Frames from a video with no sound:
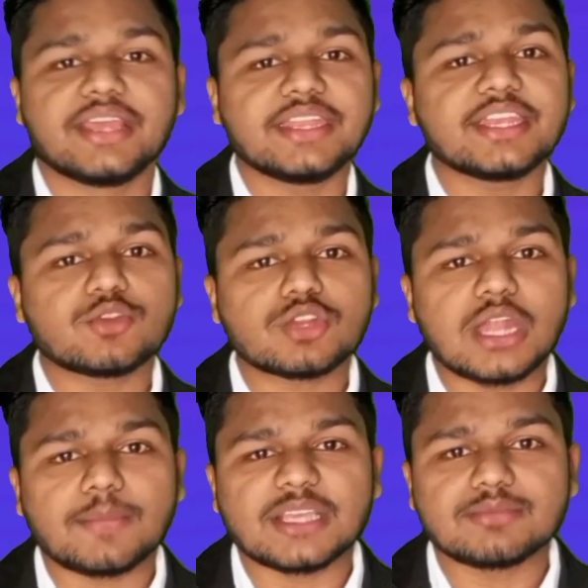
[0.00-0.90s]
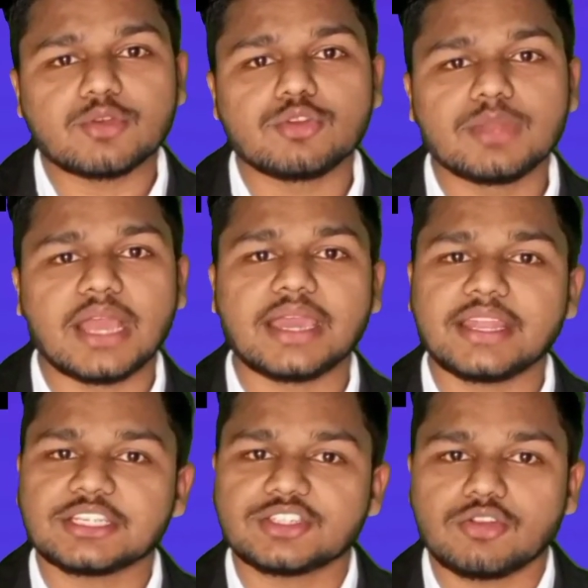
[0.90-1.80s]
यानी कि टोटल आपका इसमें कुल
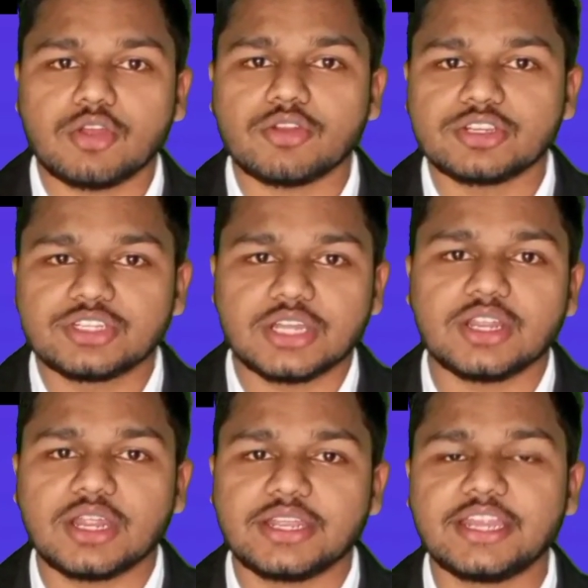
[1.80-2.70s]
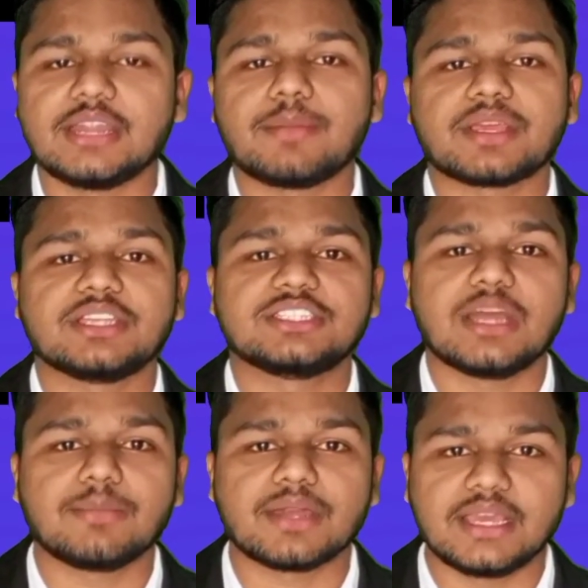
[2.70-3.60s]
मिलाकर एक्सटर्नल और इंटरनल हंड्रेड नंबर का
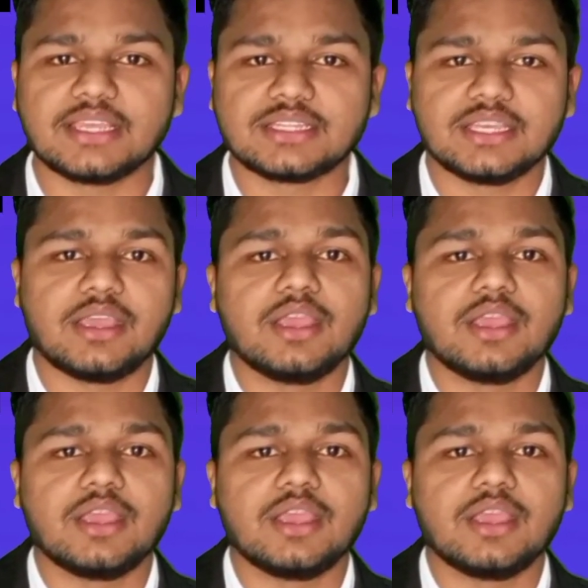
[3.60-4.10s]
एग्जाम कराए जाते